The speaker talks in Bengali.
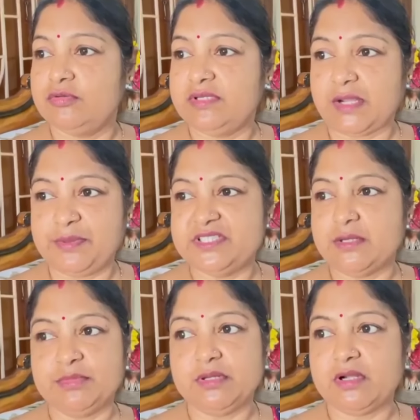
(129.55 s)
ট্রাফিক
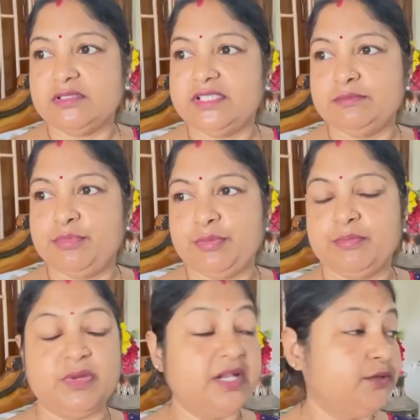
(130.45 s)
জ্যাম ঠেলে আর
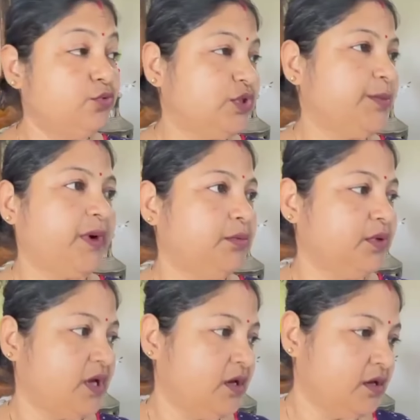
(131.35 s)
মানে ঢুকতে পারবো না